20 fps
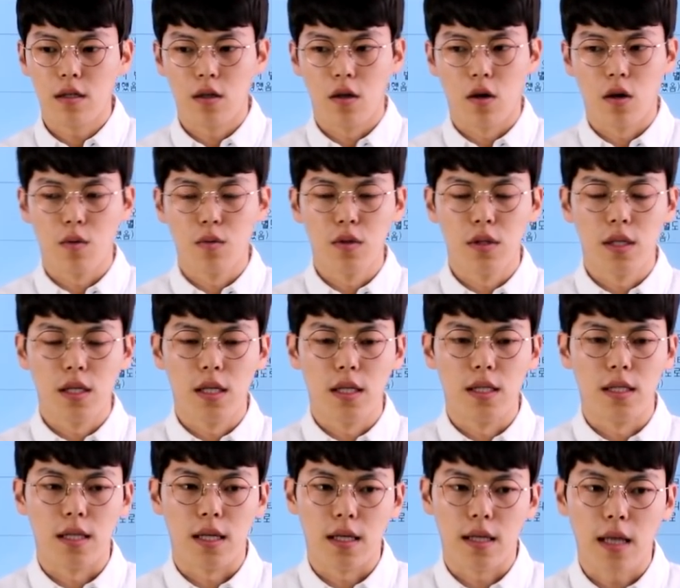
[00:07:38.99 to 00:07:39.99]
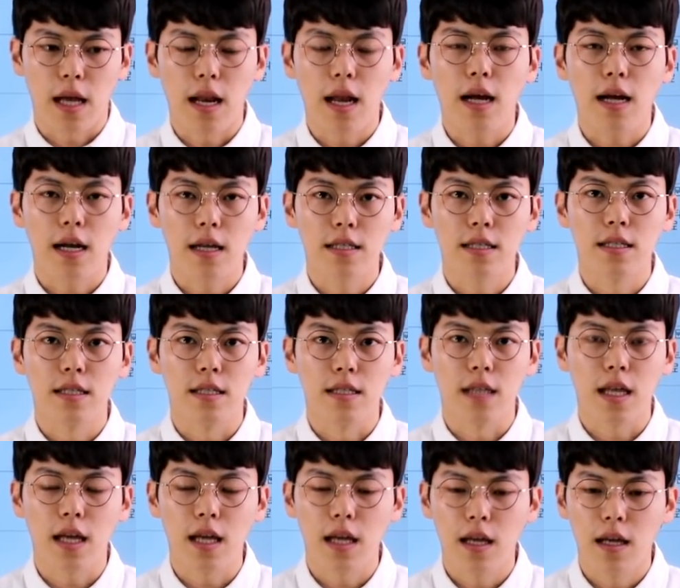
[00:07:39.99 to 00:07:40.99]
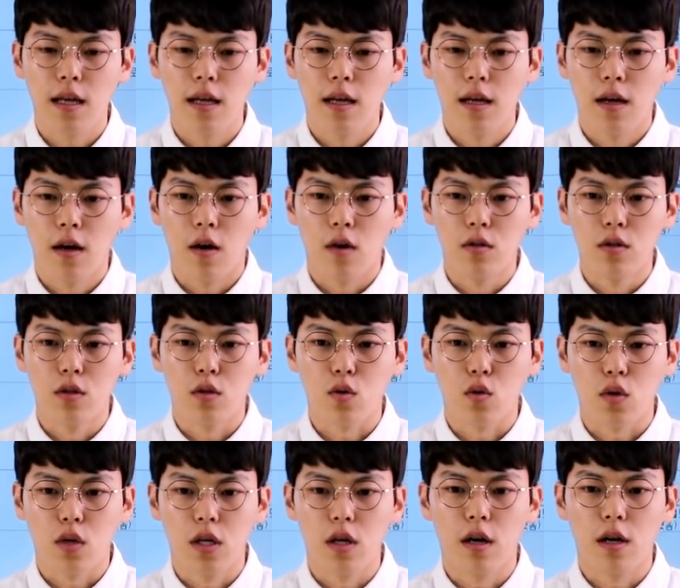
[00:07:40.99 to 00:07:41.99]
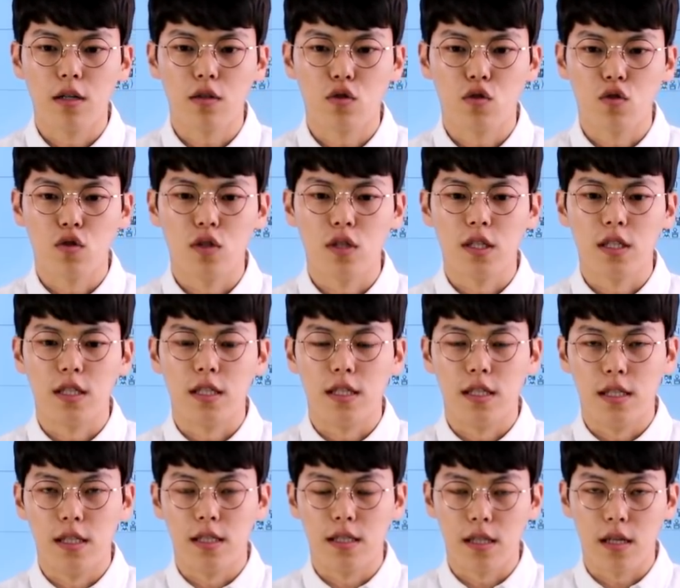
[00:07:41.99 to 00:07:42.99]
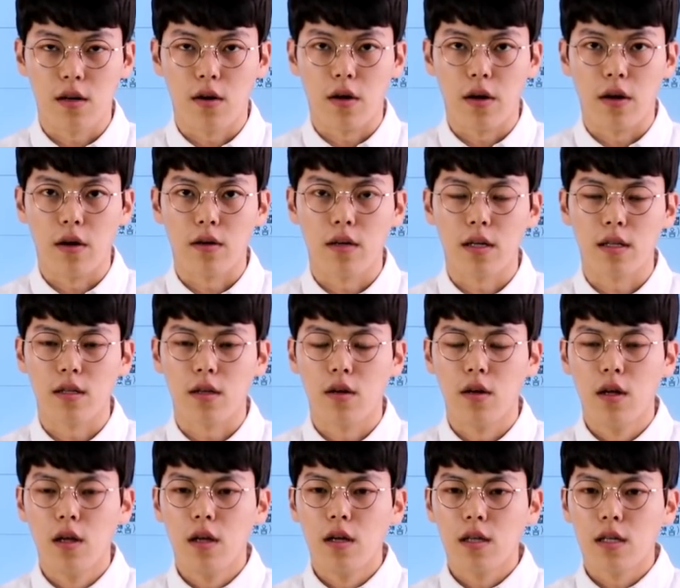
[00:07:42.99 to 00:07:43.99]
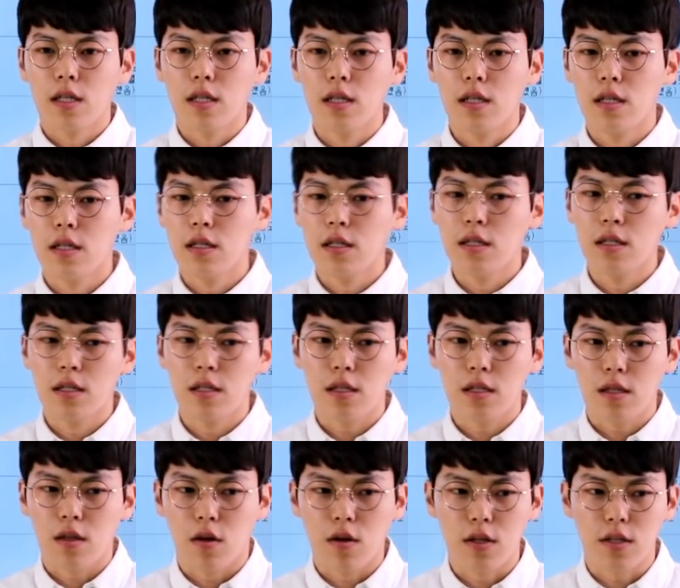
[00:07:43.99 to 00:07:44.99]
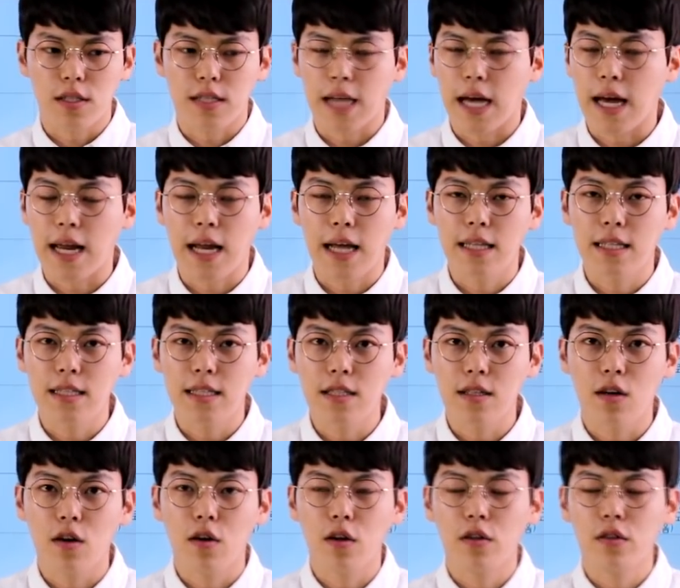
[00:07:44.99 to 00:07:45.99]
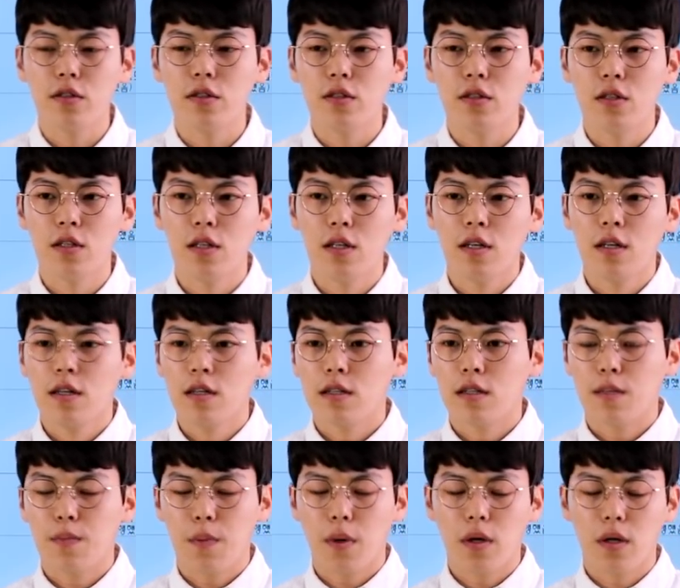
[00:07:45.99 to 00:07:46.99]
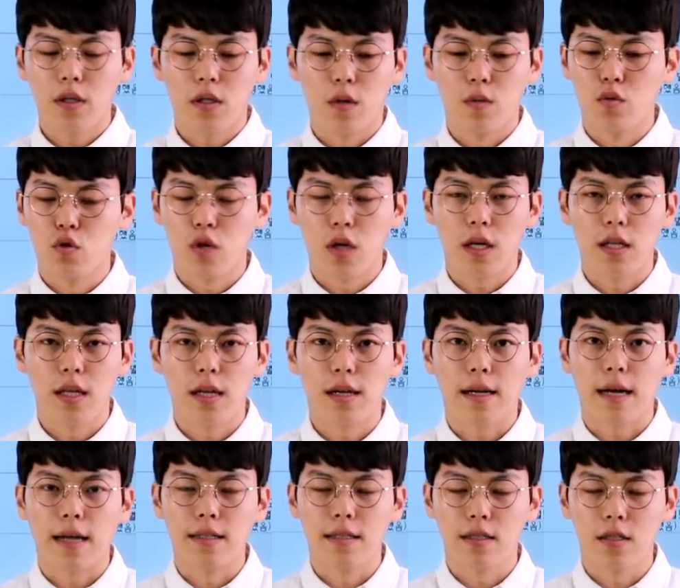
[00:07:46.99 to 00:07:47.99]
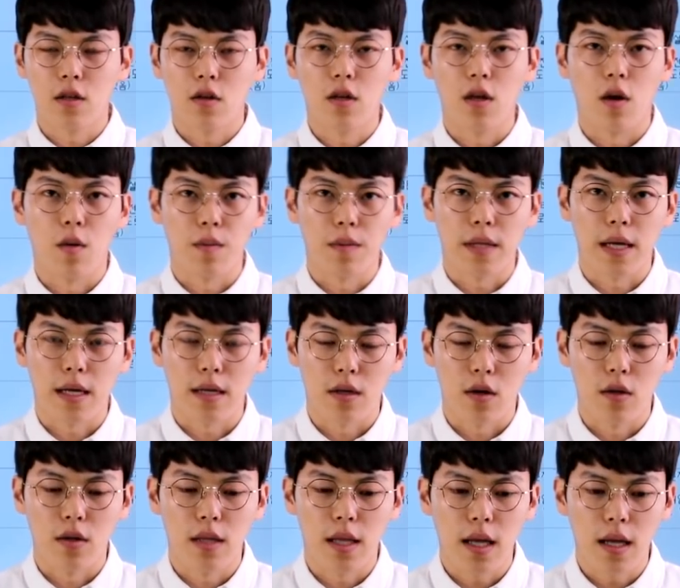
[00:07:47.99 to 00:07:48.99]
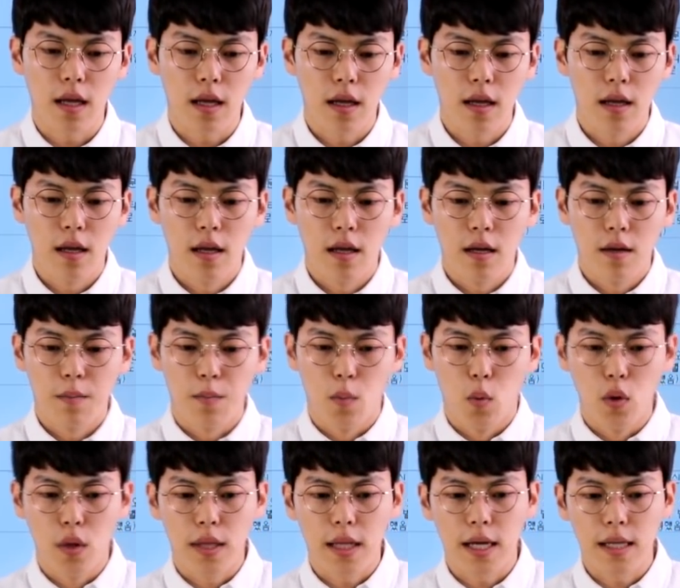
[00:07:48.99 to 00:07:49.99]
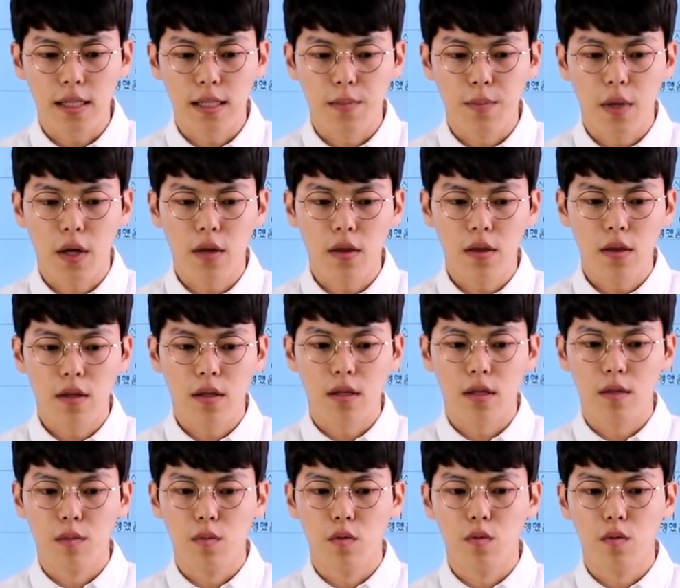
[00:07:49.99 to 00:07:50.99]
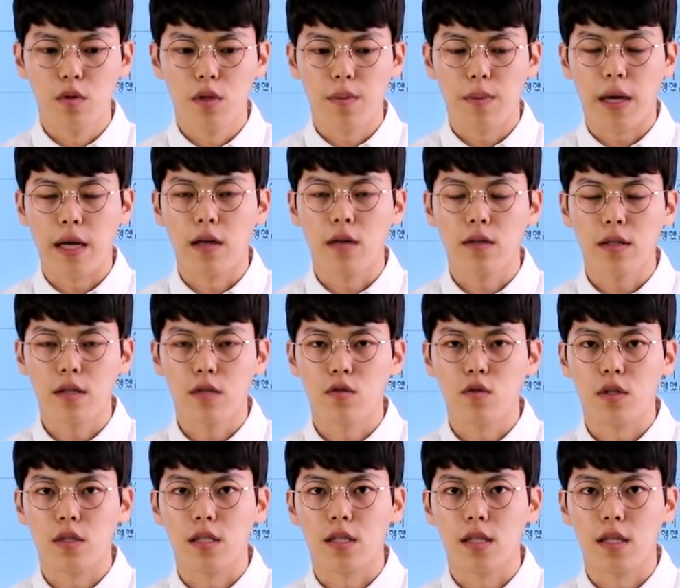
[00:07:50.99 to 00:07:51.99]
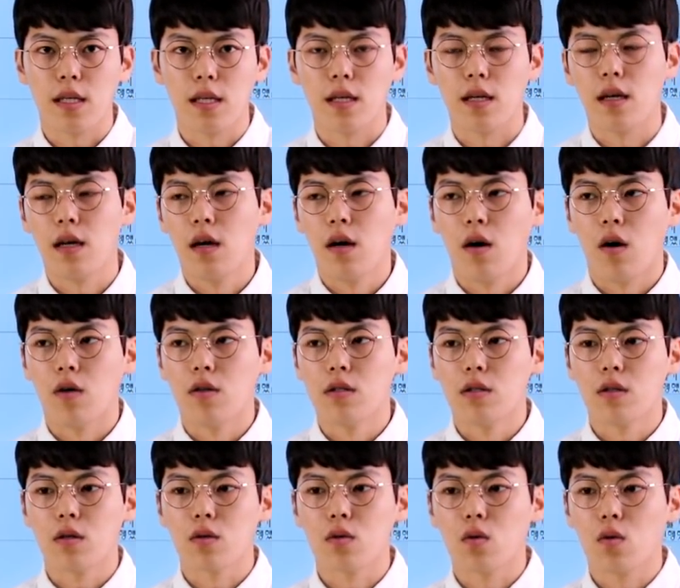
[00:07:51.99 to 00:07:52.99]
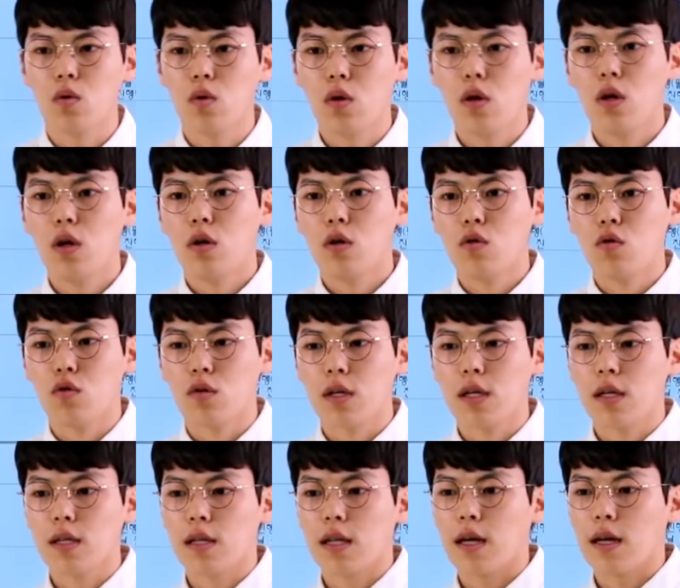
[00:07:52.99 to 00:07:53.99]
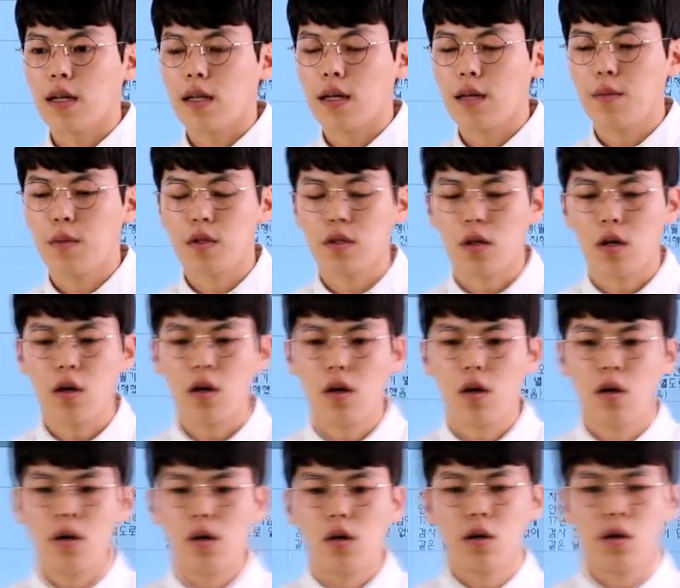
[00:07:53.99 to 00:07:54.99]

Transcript: 여러분들이 이제 탈락하시는데 어느 정도 기여할 수는 있을 거예요. 그래서 그 거기서 잘하는 건 특별히 점수화될 가능성이 없다. 그런데 못하시면 그 부분이 반영될 수 있으니 어느 정도 루키를 따라다니면서